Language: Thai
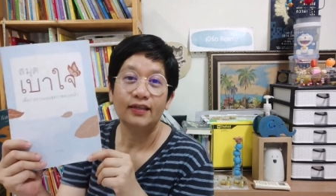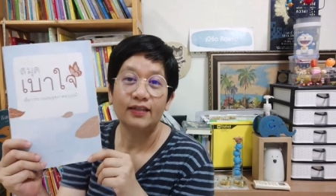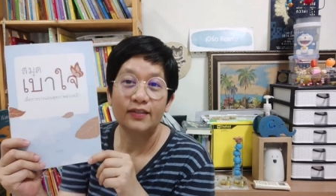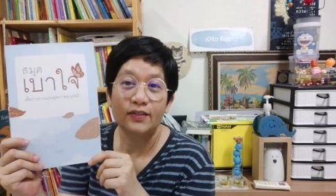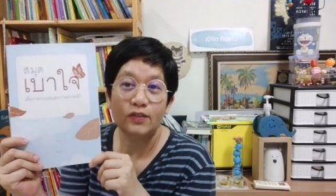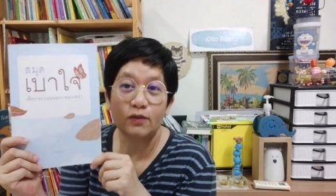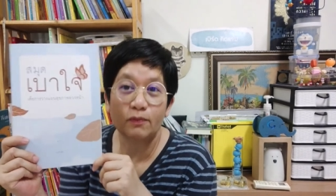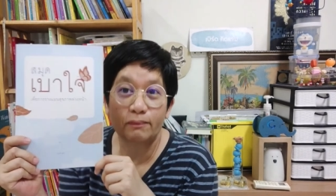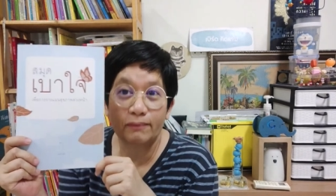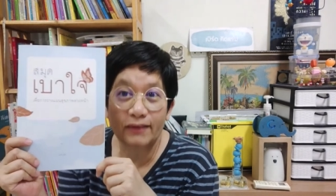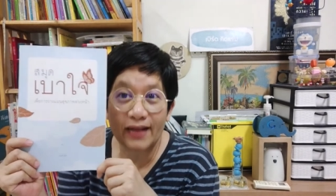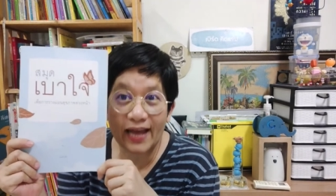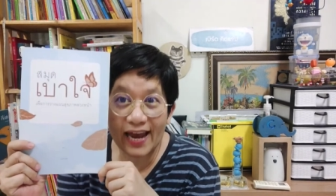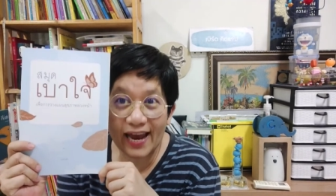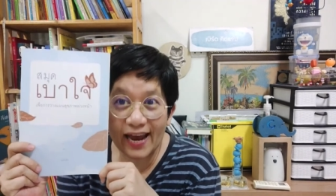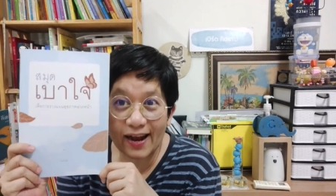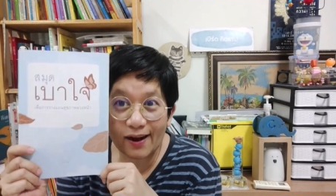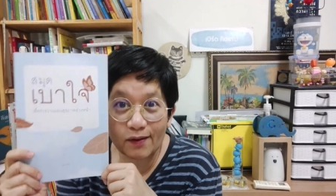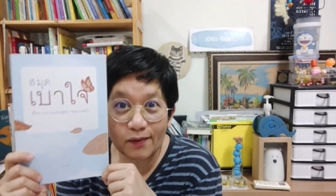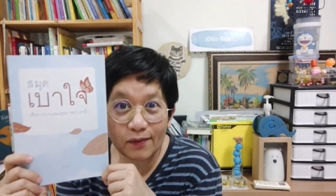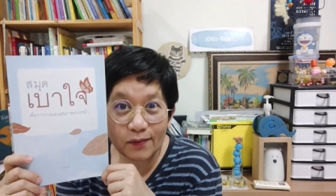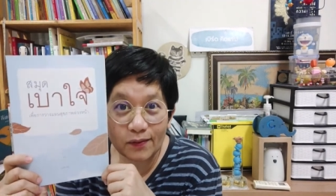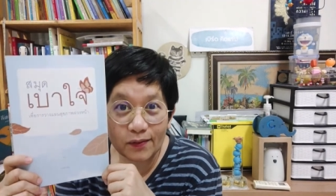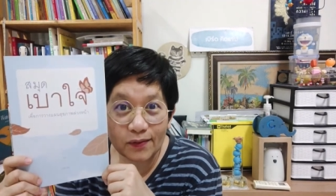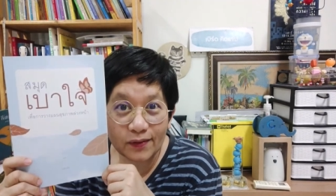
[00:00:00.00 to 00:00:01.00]
จบแล้ว
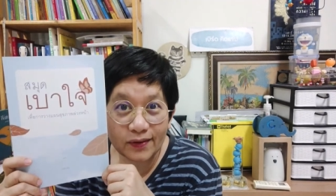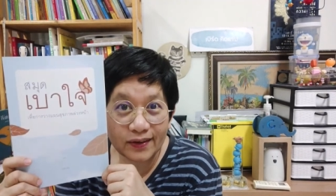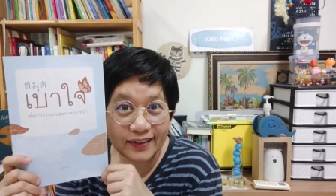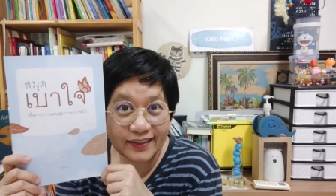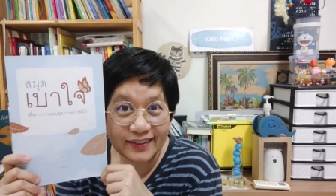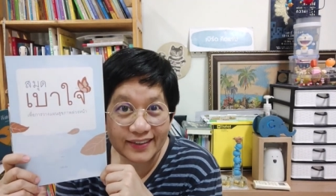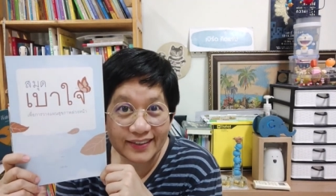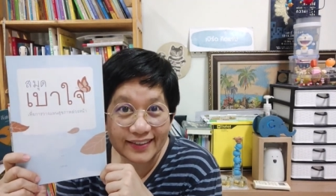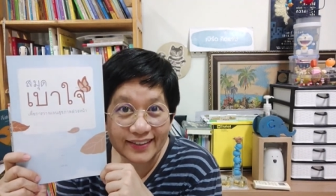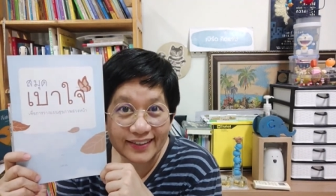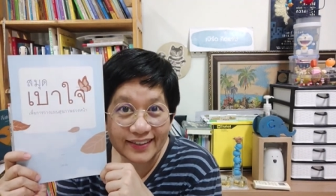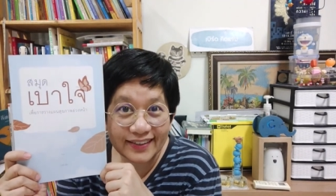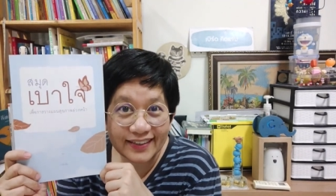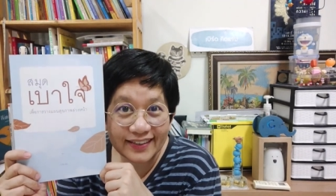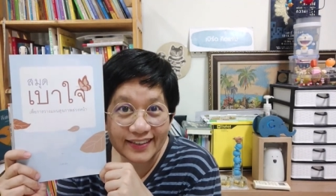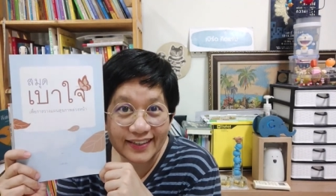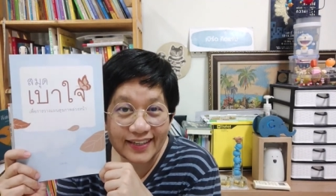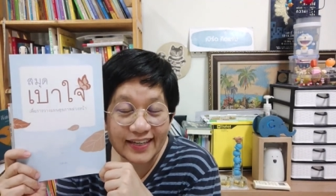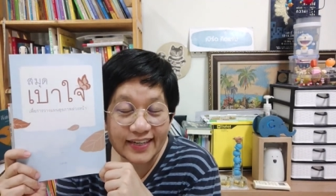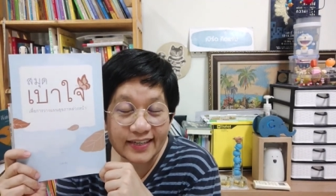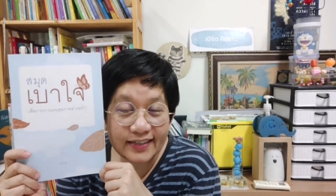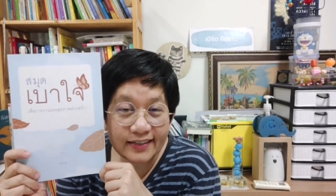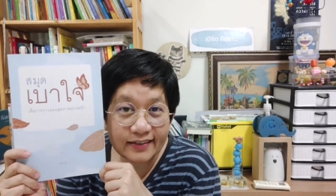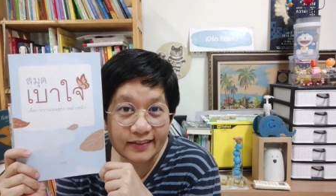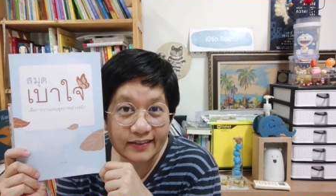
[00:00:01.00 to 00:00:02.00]
นี่
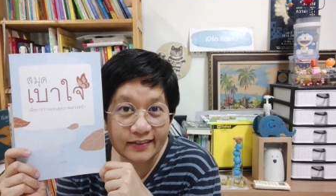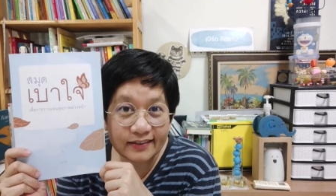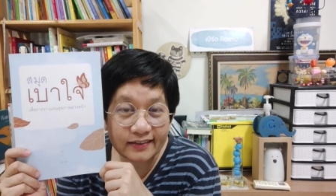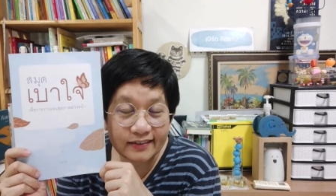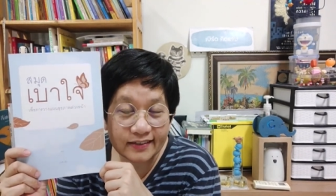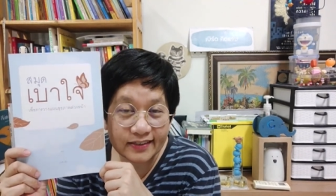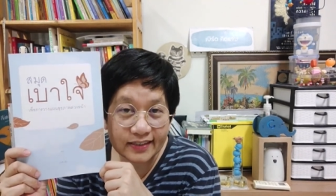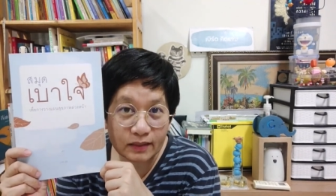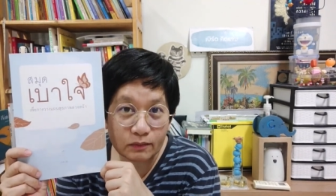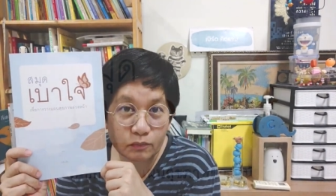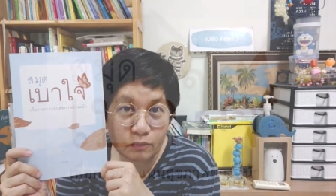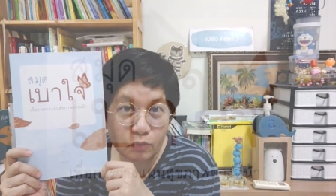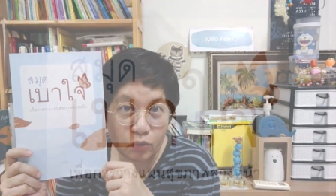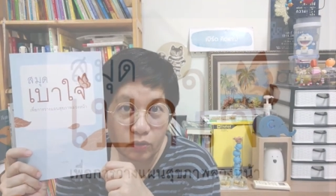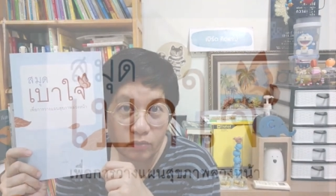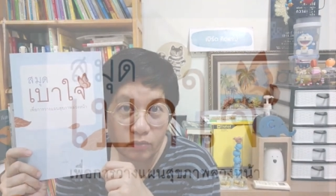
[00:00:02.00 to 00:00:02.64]
คือสมุด